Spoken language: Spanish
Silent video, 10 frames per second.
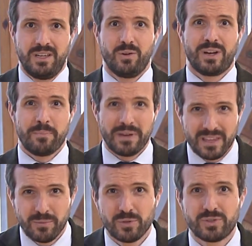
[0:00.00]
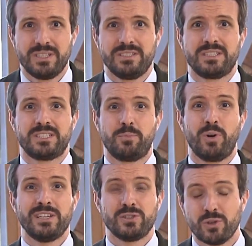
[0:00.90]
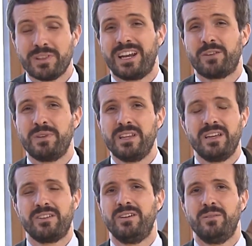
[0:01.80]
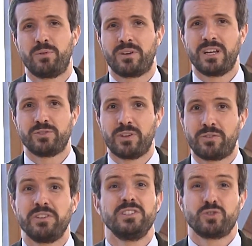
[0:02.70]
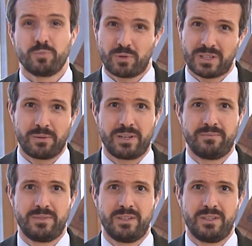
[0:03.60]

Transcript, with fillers: Y lo que pedimos es que se pongan todas las medidas porque la situación es insoportable.